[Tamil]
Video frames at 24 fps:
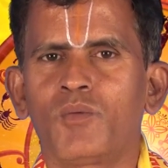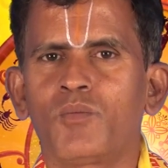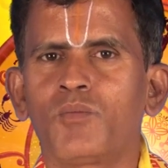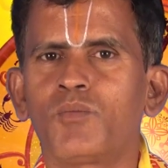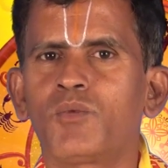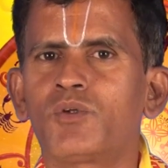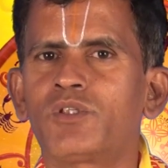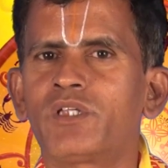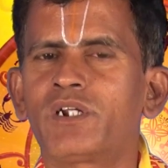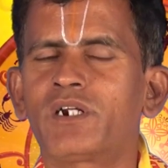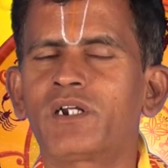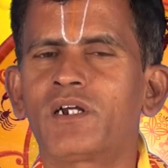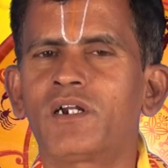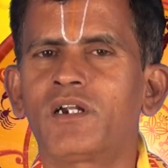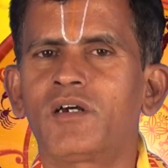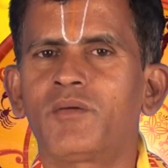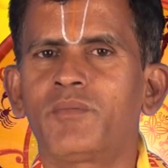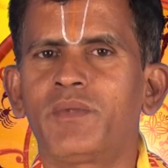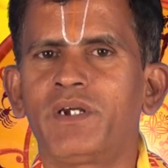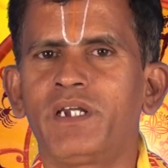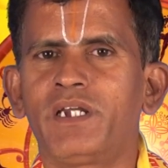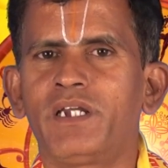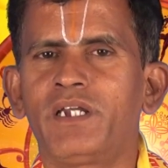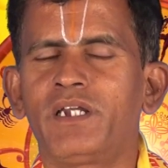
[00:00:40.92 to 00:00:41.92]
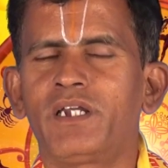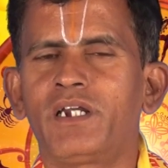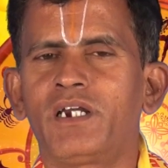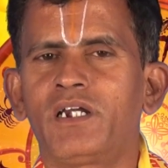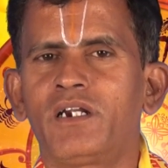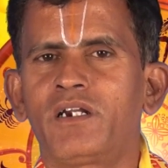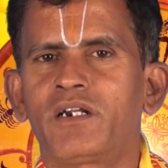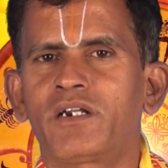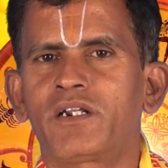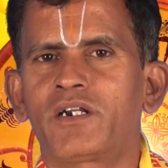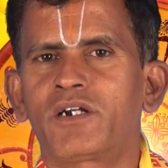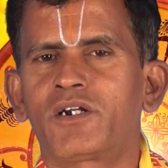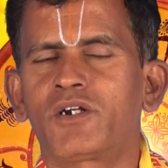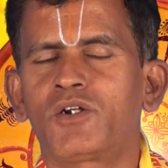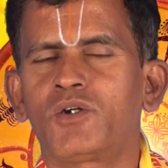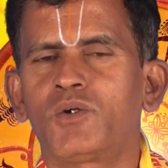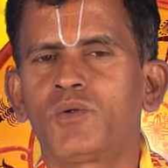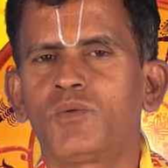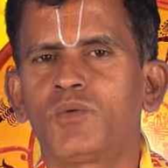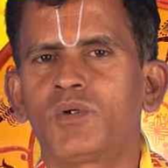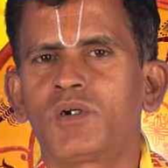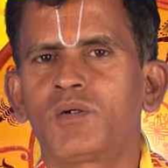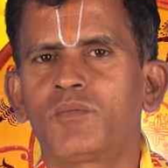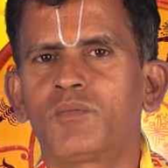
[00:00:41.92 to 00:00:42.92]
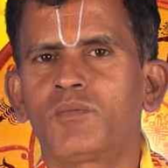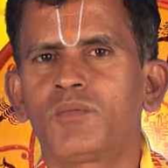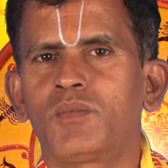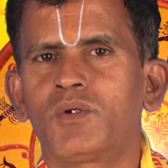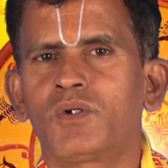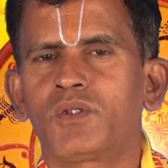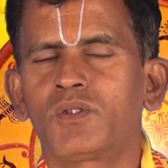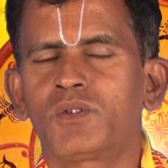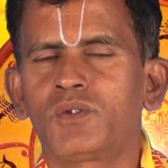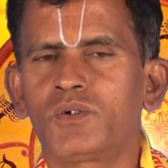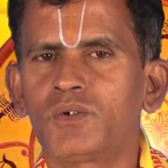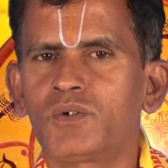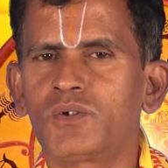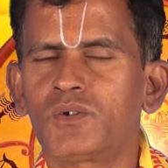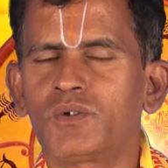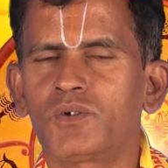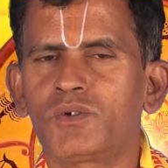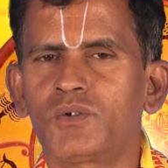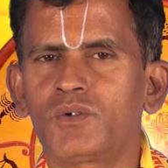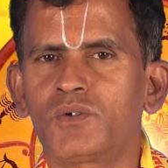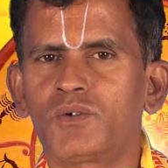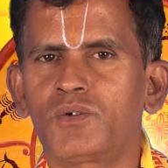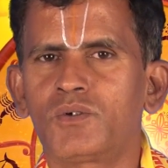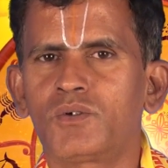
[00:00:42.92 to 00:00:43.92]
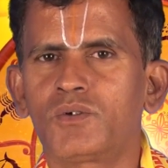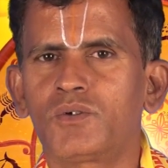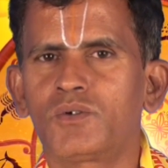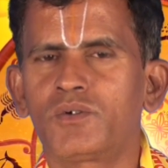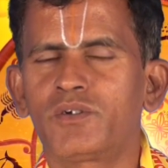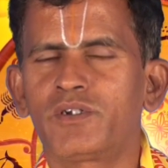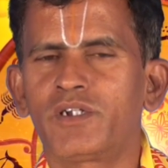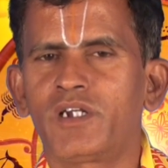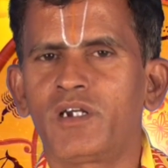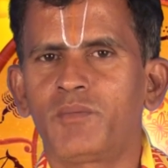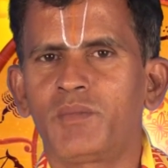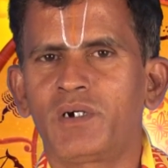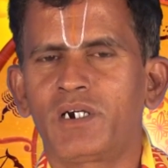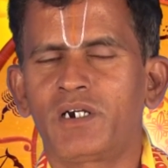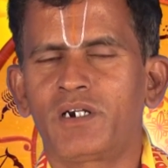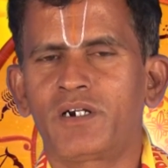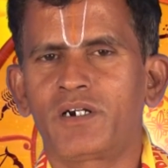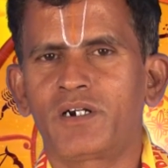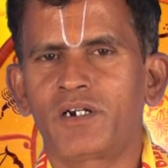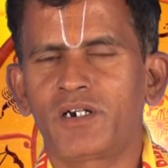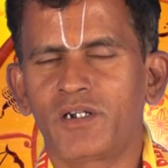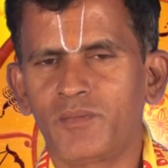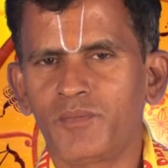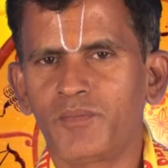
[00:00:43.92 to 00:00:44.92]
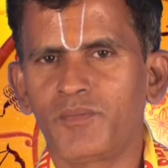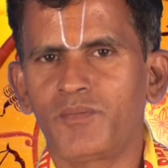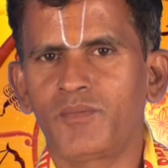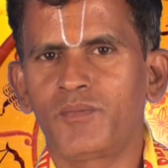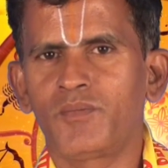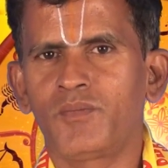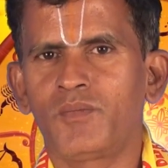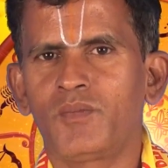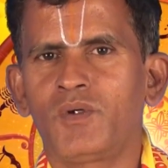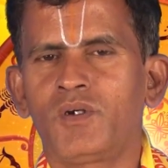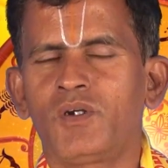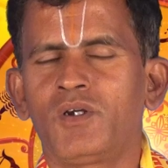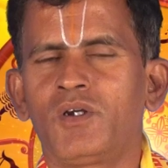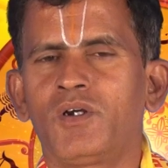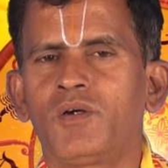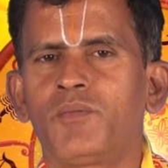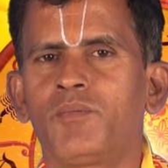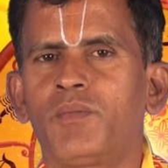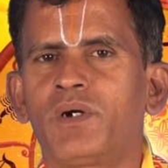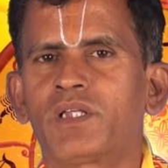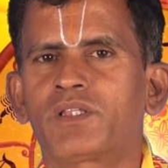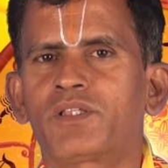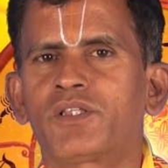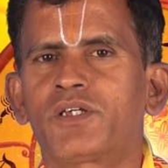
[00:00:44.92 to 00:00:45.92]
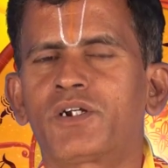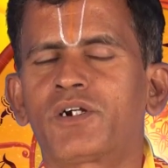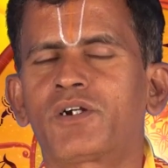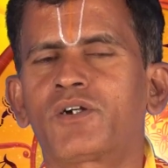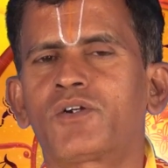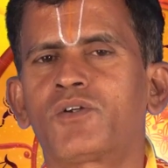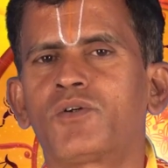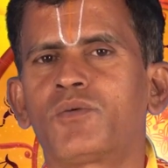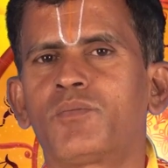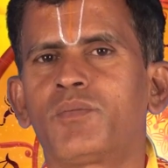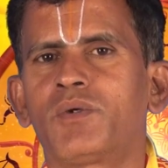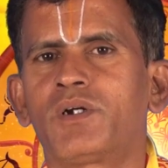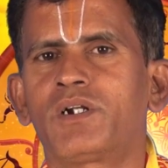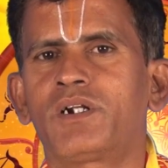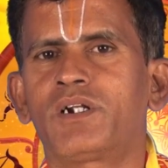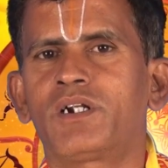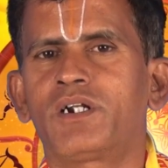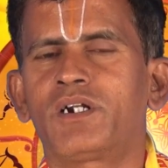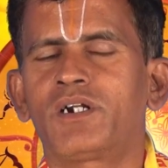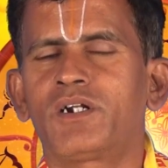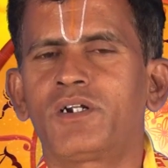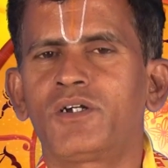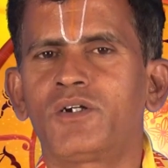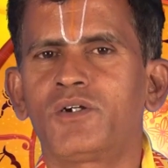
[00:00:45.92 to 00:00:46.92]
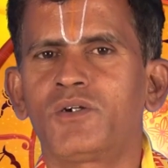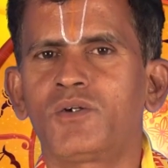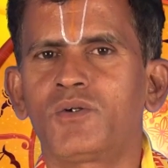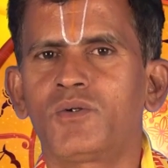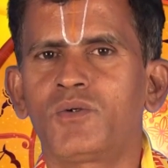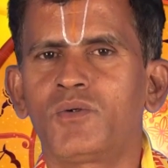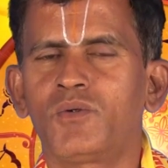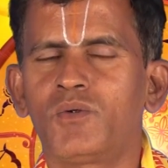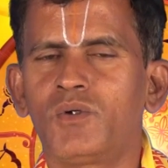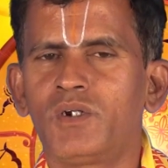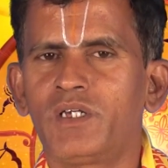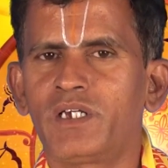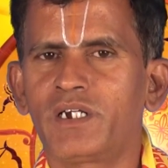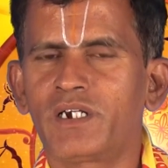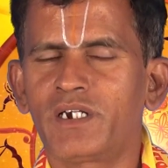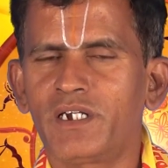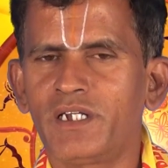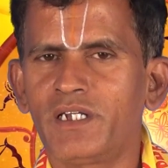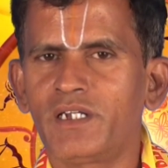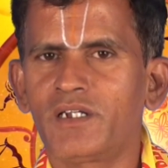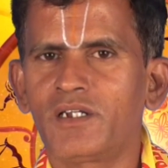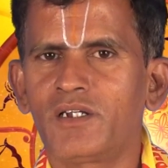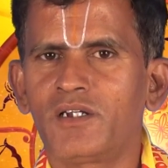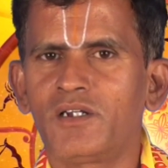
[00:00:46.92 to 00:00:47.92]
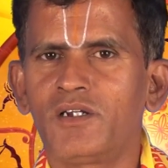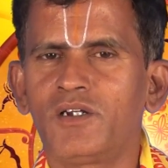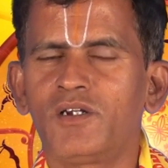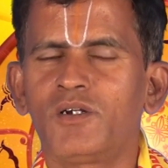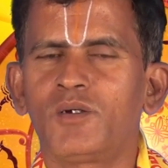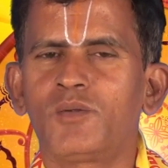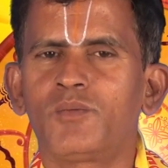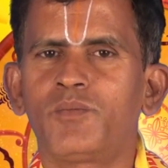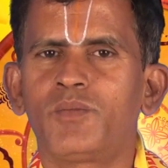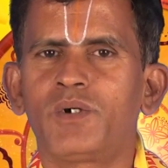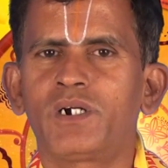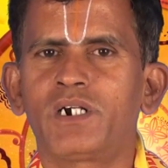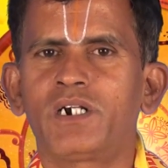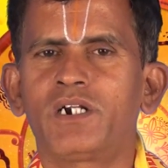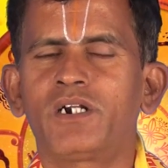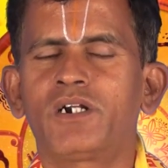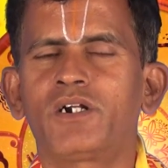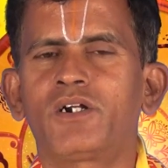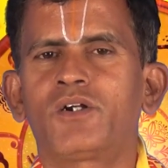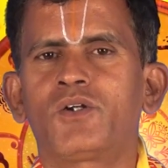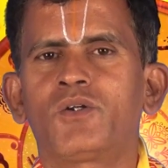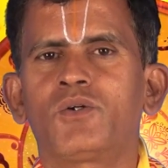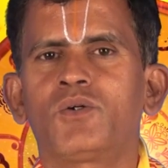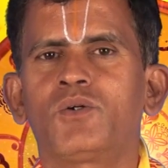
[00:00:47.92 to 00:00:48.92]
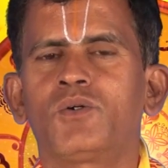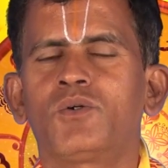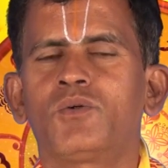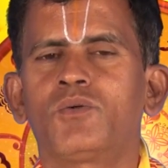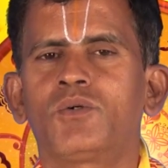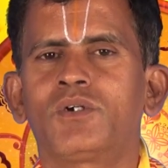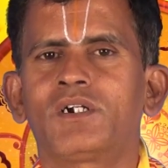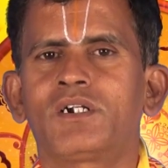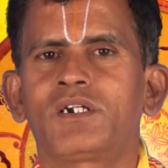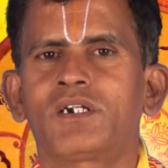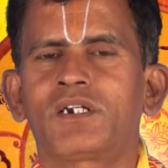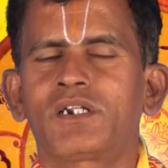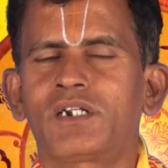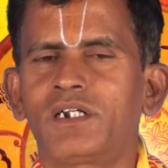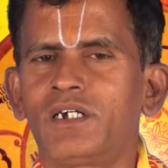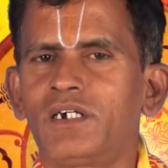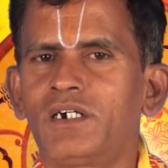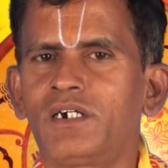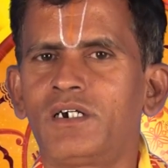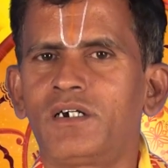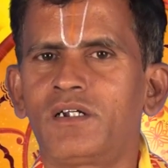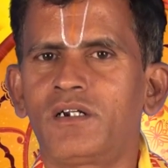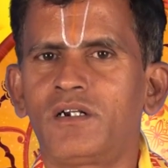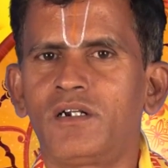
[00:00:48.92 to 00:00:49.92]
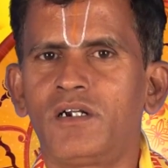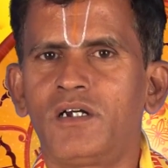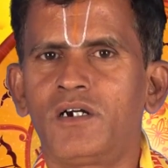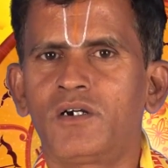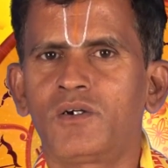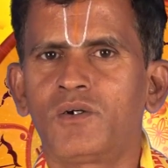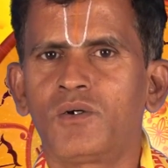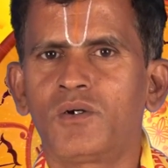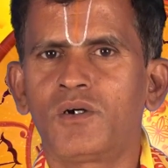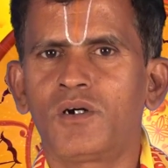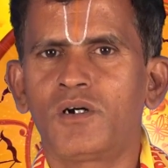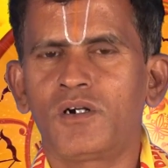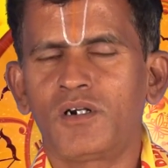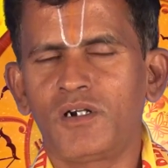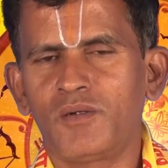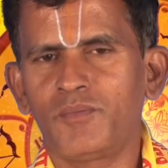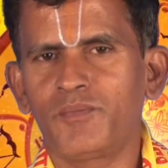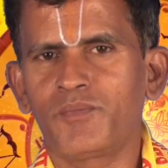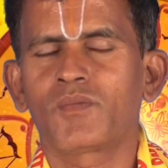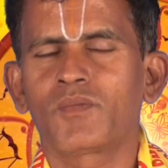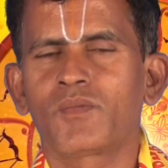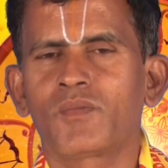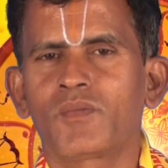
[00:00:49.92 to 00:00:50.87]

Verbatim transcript: புதன்கிழமை ஏழு டு ஒன்பது யமகண்டம் பத்தரை டு பன்னெண்டு குளிகை பன்னெண்டு டு ஒன்றரை ராகு காலம்